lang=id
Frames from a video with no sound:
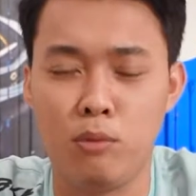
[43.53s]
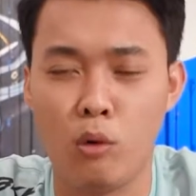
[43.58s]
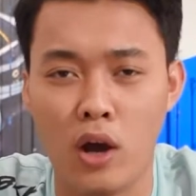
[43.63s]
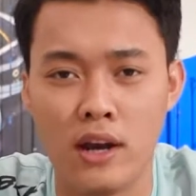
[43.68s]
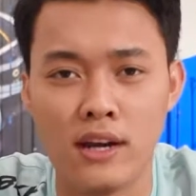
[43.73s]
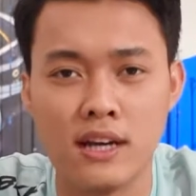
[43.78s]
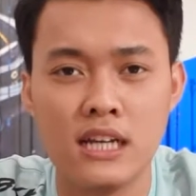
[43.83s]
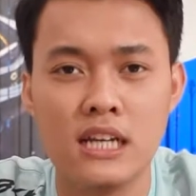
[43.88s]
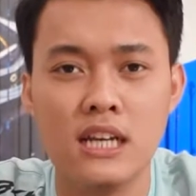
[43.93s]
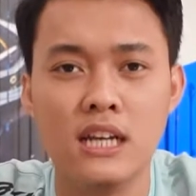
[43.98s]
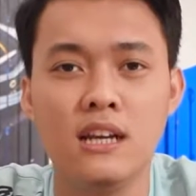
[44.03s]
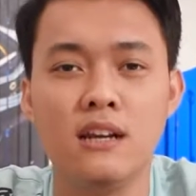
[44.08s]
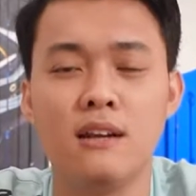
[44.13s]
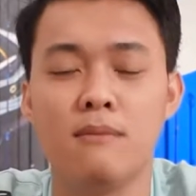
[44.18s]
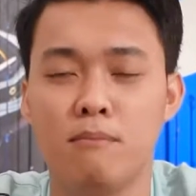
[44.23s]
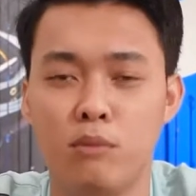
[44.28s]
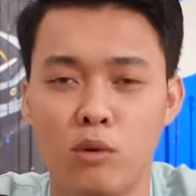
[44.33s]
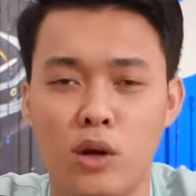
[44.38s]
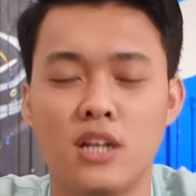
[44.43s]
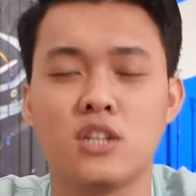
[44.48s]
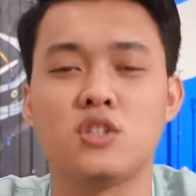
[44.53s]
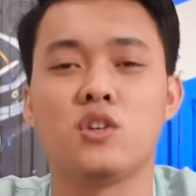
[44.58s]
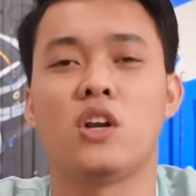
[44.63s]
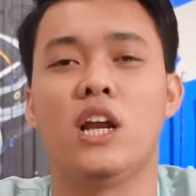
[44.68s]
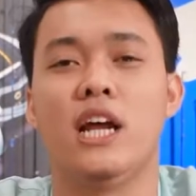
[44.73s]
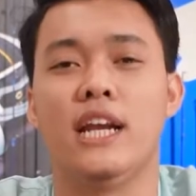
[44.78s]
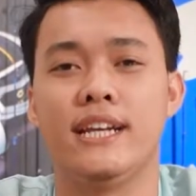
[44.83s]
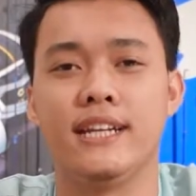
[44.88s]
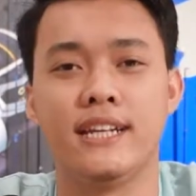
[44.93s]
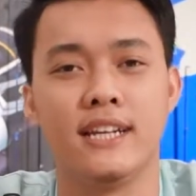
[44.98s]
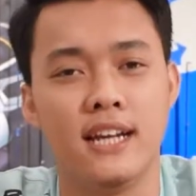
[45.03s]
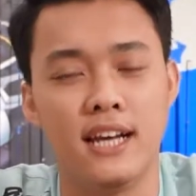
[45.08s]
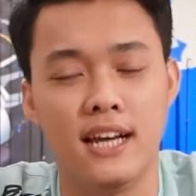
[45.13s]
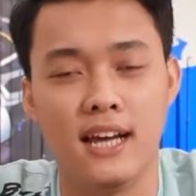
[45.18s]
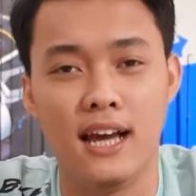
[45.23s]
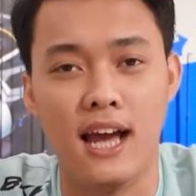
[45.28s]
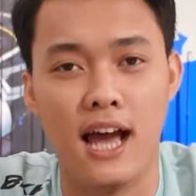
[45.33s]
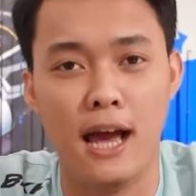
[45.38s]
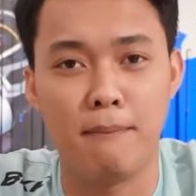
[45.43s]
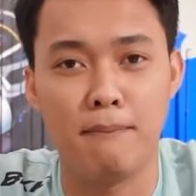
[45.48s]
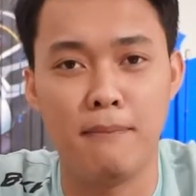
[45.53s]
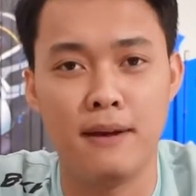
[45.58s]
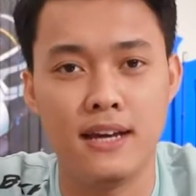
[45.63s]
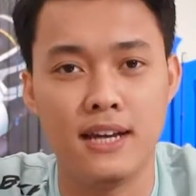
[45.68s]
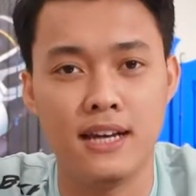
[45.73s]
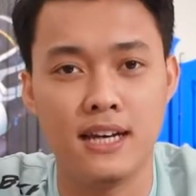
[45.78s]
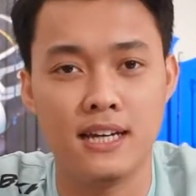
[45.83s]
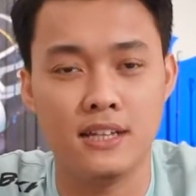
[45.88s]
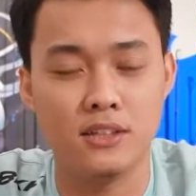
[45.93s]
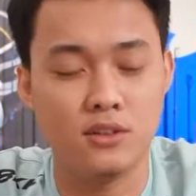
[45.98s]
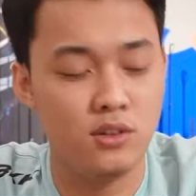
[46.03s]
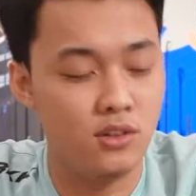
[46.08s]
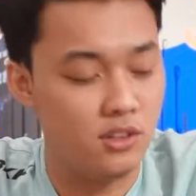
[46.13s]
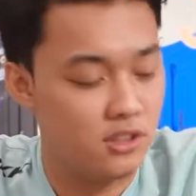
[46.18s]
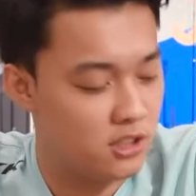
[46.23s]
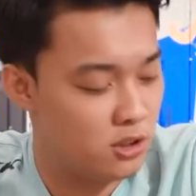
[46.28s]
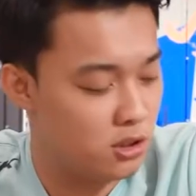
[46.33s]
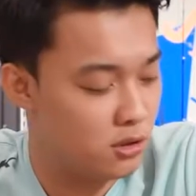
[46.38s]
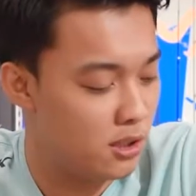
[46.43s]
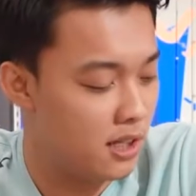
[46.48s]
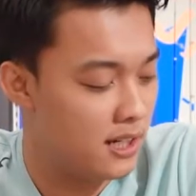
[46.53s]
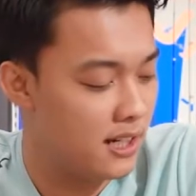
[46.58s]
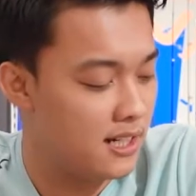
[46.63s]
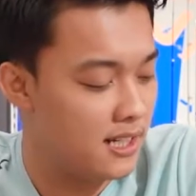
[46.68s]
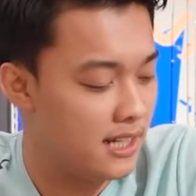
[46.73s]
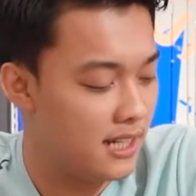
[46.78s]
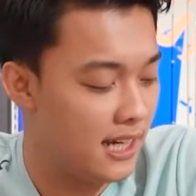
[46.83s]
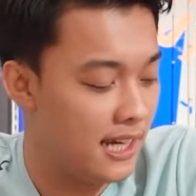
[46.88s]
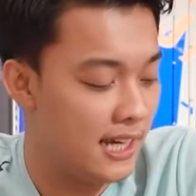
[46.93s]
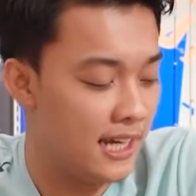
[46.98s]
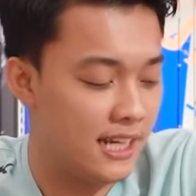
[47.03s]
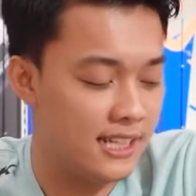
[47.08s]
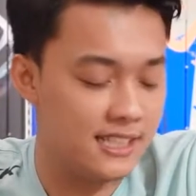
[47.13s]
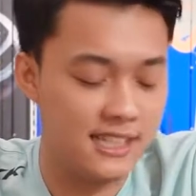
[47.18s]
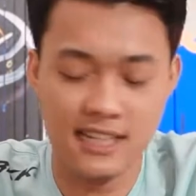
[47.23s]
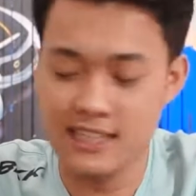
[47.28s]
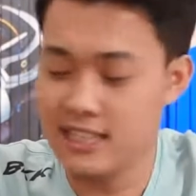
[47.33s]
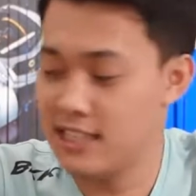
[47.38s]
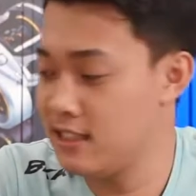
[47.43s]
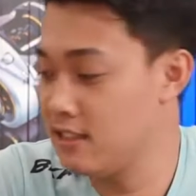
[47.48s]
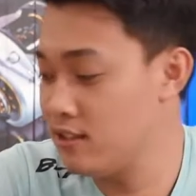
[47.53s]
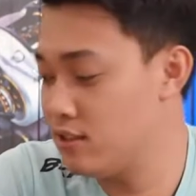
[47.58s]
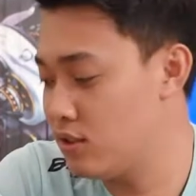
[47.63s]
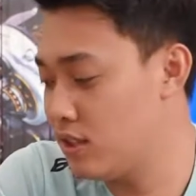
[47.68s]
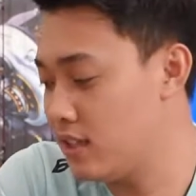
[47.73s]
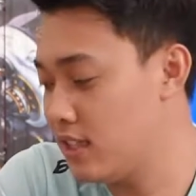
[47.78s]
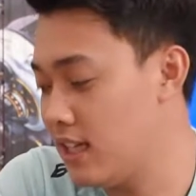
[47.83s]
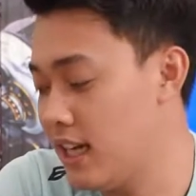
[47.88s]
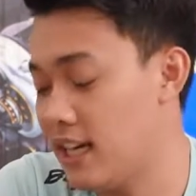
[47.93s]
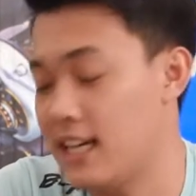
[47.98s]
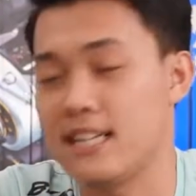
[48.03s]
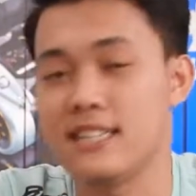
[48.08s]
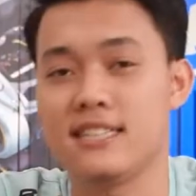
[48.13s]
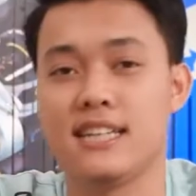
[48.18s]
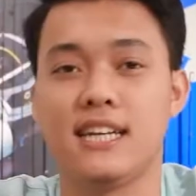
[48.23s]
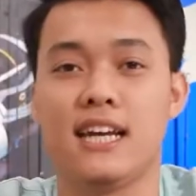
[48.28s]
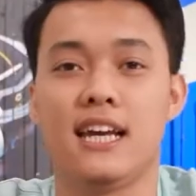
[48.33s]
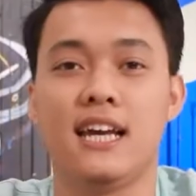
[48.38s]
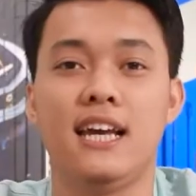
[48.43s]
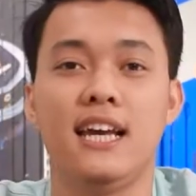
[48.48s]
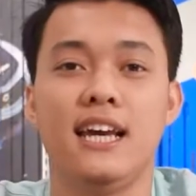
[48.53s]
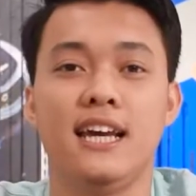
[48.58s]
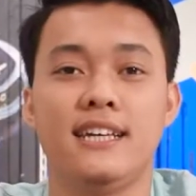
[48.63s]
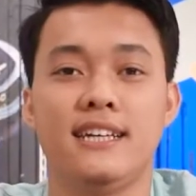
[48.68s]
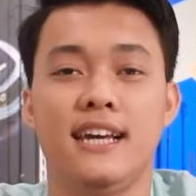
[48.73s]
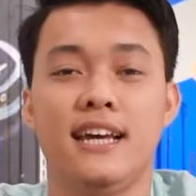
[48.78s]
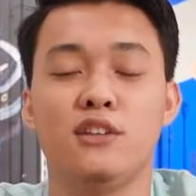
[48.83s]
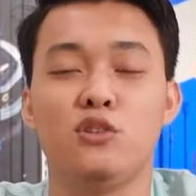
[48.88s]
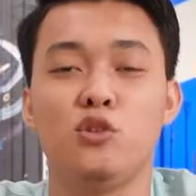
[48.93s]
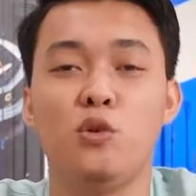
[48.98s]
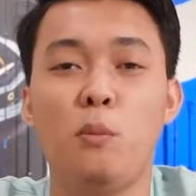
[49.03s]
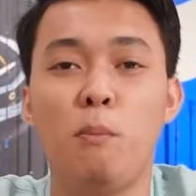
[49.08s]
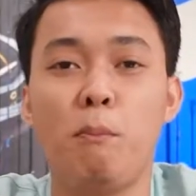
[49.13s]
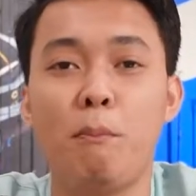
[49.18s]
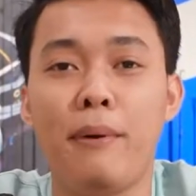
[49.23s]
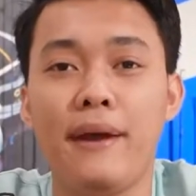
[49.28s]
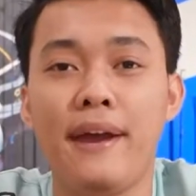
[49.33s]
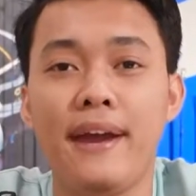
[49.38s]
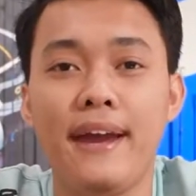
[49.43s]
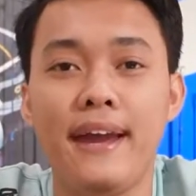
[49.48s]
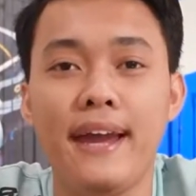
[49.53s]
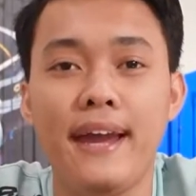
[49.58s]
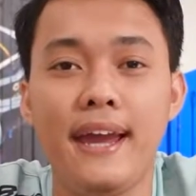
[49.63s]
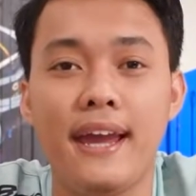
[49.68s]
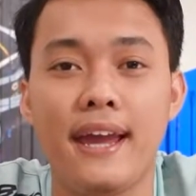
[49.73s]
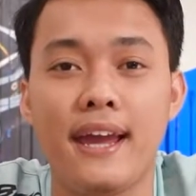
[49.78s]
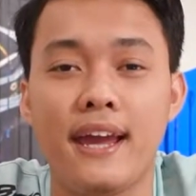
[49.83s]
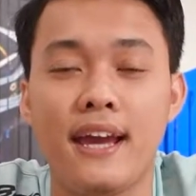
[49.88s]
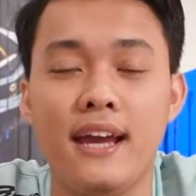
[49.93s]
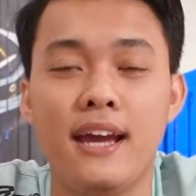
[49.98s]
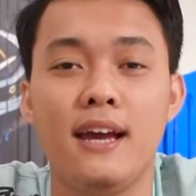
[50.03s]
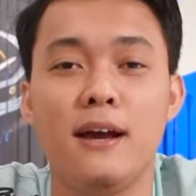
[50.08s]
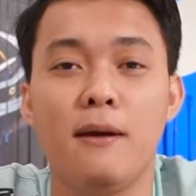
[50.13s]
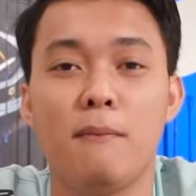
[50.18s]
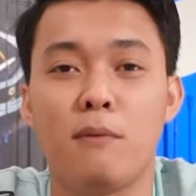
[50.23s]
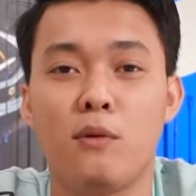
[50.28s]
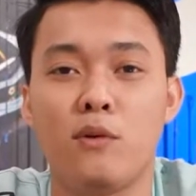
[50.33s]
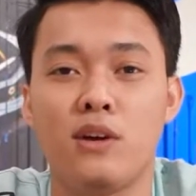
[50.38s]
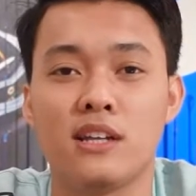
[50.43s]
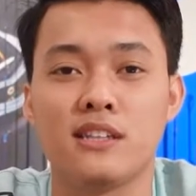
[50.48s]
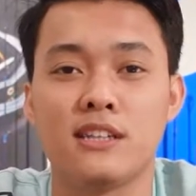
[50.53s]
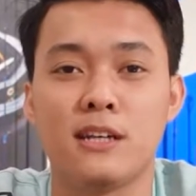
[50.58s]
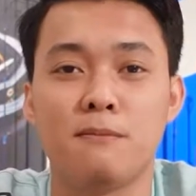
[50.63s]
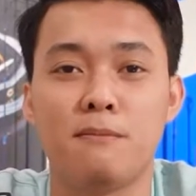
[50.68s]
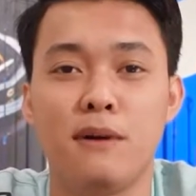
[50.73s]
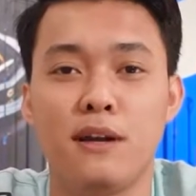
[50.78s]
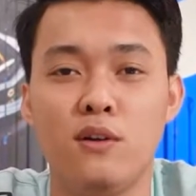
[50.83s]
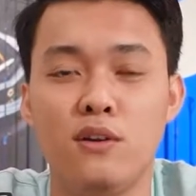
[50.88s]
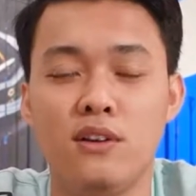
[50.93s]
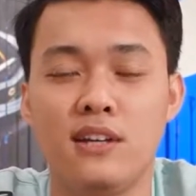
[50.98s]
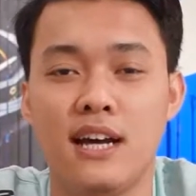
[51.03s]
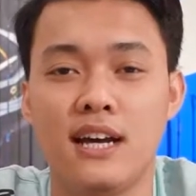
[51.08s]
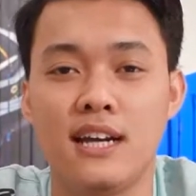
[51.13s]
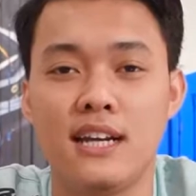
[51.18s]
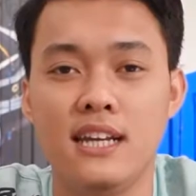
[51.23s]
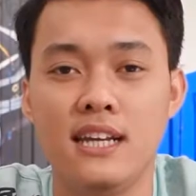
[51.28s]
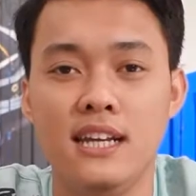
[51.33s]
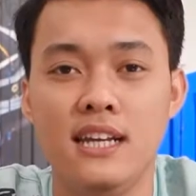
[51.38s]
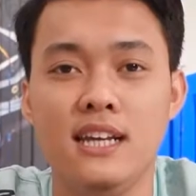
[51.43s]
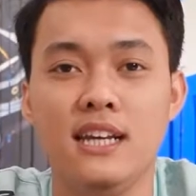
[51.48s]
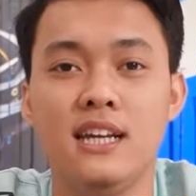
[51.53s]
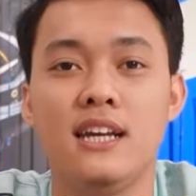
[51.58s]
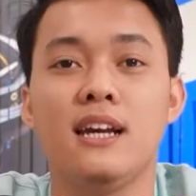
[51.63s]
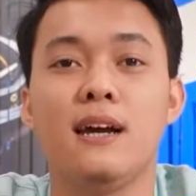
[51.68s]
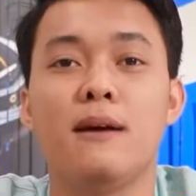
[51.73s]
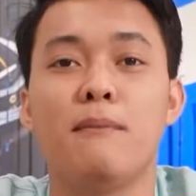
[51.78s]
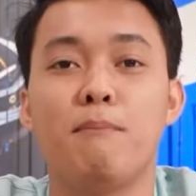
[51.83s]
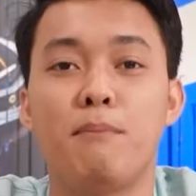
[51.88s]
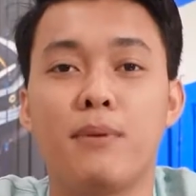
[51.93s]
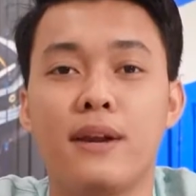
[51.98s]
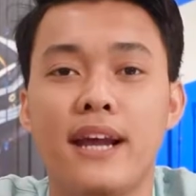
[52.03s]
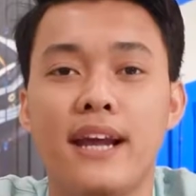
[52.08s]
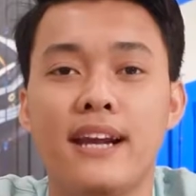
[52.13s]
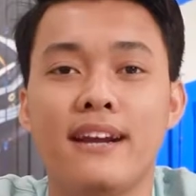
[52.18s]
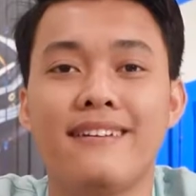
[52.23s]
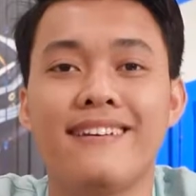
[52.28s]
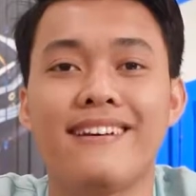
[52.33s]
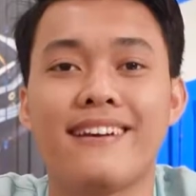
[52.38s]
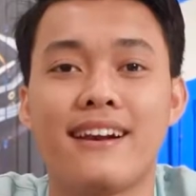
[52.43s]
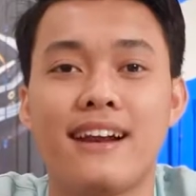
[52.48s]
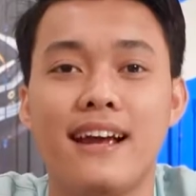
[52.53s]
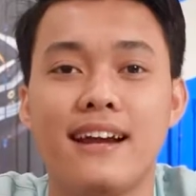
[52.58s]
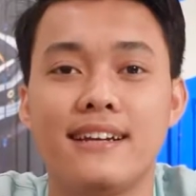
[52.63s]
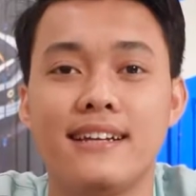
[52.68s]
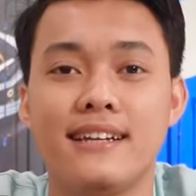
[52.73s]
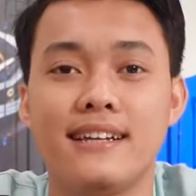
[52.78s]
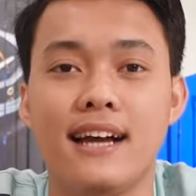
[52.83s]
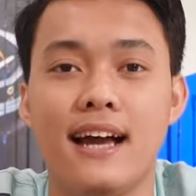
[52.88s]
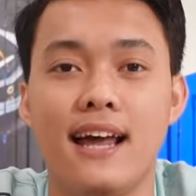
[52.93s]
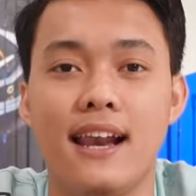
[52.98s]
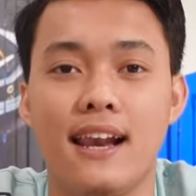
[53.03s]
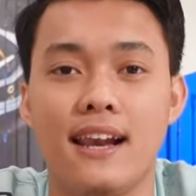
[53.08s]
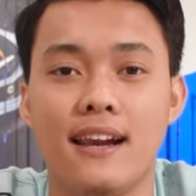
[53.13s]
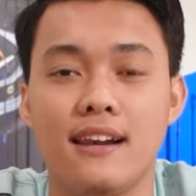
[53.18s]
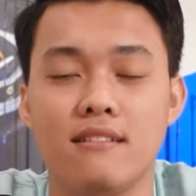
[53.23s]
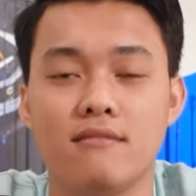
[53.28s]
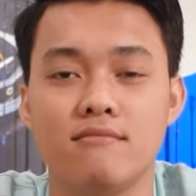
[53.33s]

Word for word: Bukan real, bukan coran apa ya kayak itu sudah ada di kiri saya dan sudah di kanan saya yaitu PE produk terbaru dari brand Radikal.